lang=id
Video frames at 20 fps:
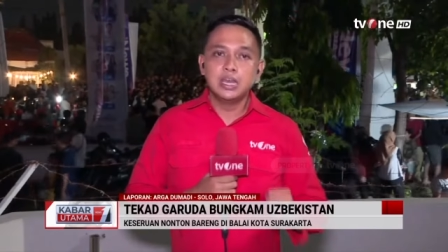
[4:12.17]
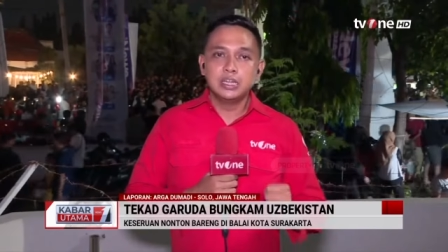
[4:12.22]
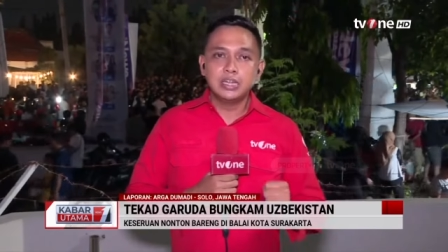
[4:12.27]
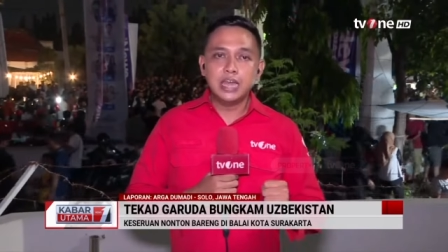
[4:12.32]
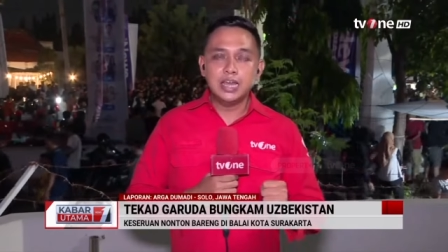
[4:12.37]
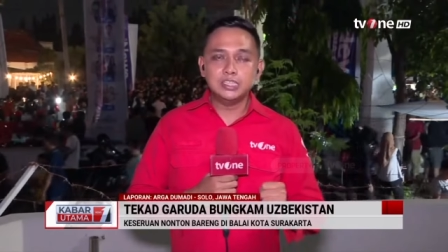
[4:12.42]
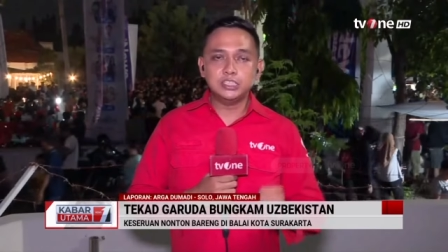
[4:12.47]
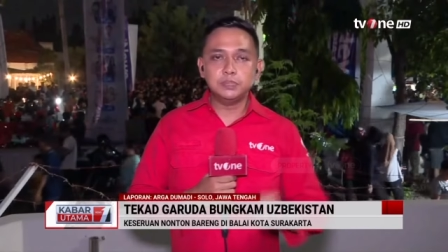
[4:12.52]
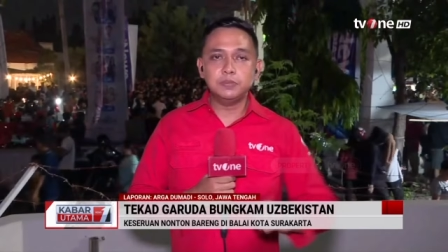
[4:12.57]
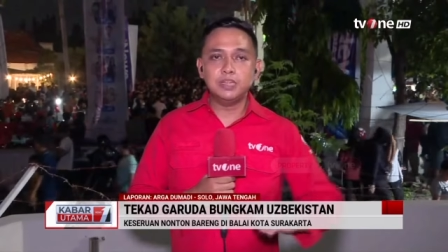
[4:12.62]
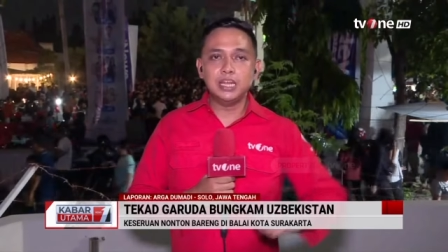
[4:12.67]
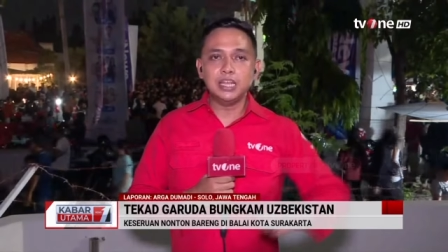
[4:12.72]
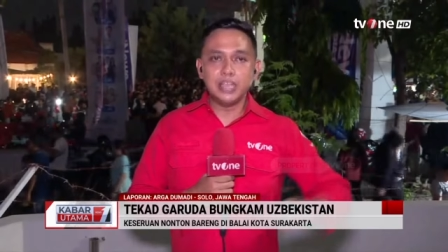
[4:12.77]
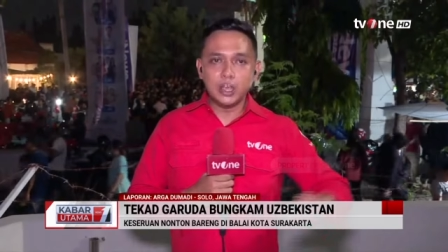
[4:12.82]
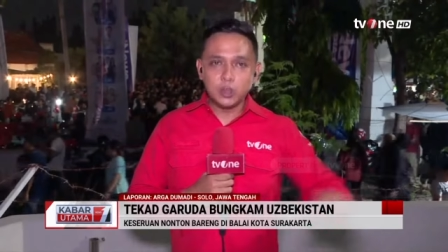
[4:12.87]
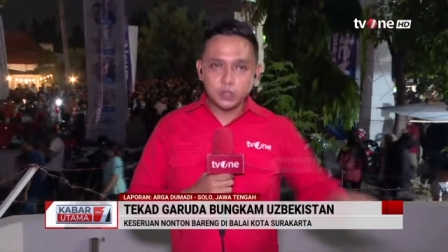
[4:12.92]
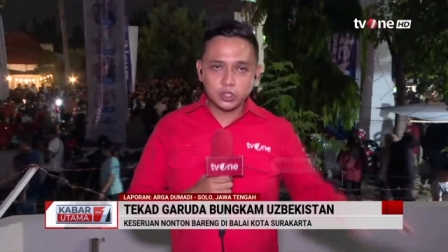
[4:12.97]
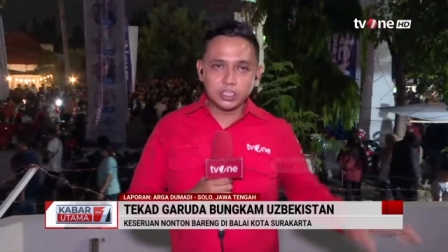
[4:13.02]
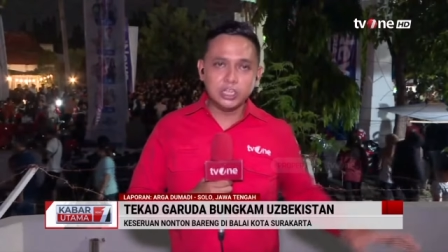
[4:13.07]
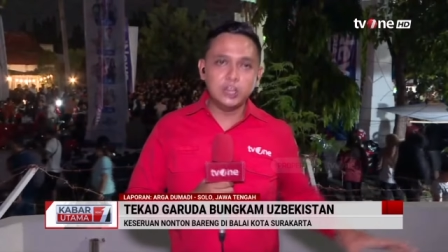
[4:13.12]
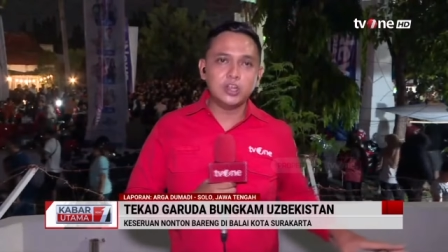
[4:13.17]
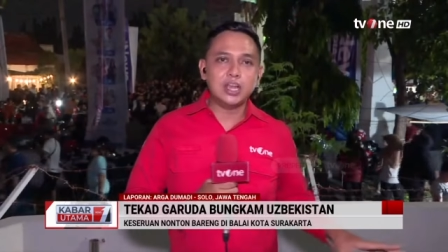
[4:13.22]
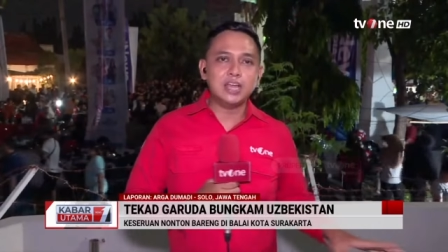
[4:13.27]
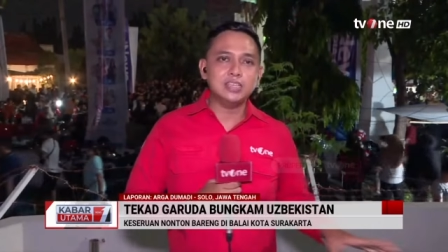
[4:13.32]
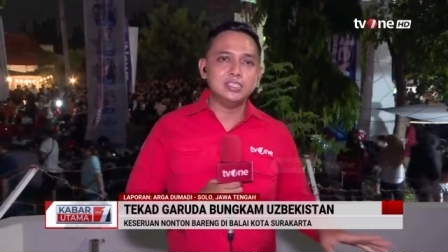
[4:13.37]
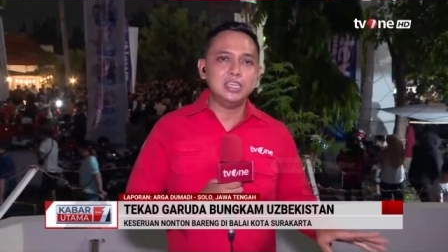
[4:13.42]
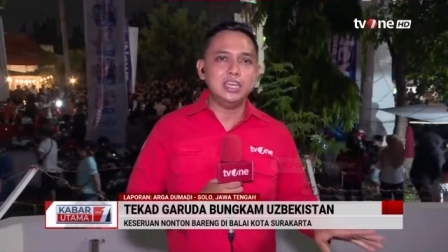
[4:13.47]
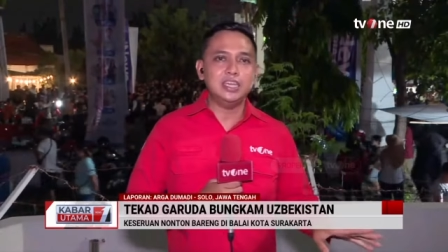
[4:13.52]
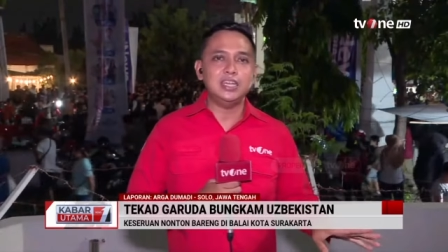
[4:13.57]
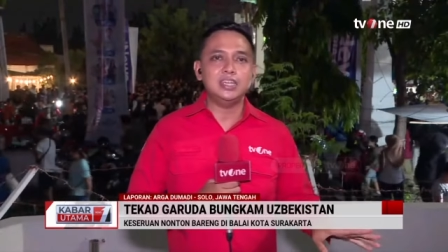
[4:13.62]
Dan sebenarnya untuk di
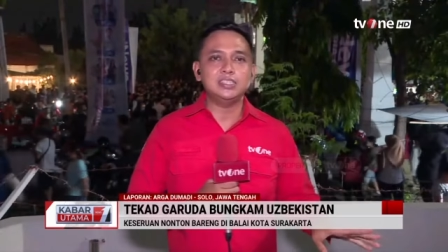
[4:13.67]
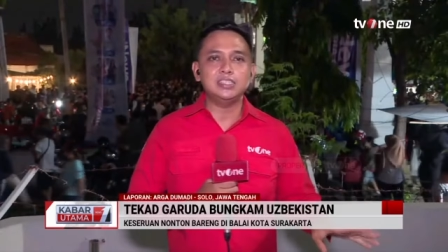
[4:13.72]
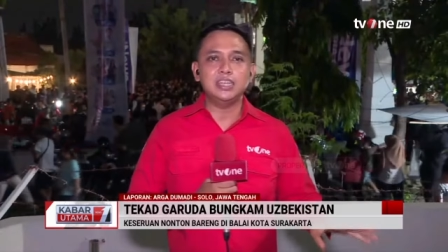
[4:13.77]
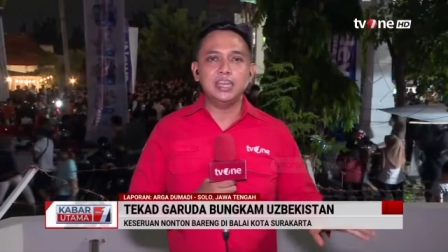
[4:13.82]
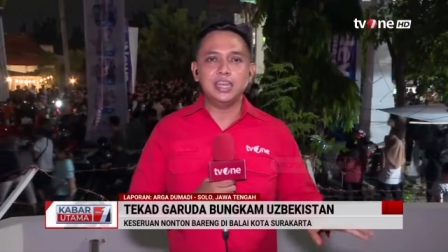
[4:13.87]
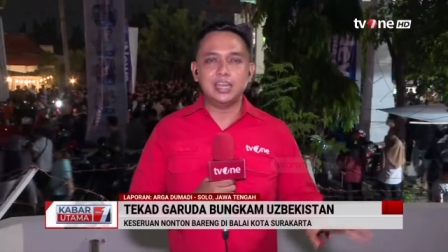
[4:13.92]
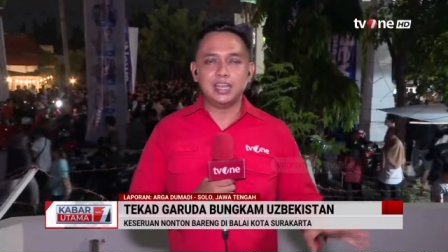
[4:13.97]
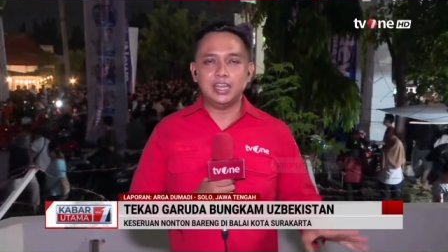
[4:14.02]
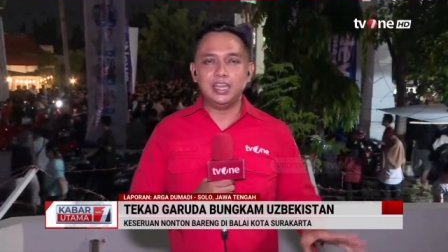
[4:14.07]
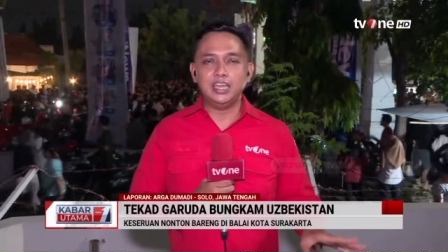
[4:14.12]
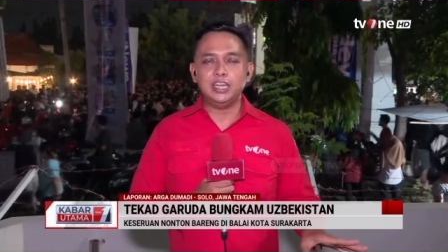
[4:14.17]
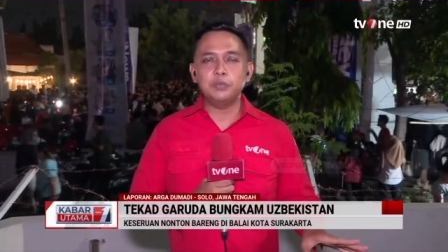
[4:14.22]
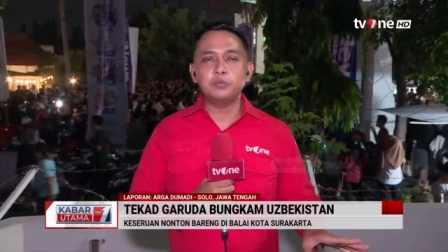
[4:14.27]
lokasi ini sendiri,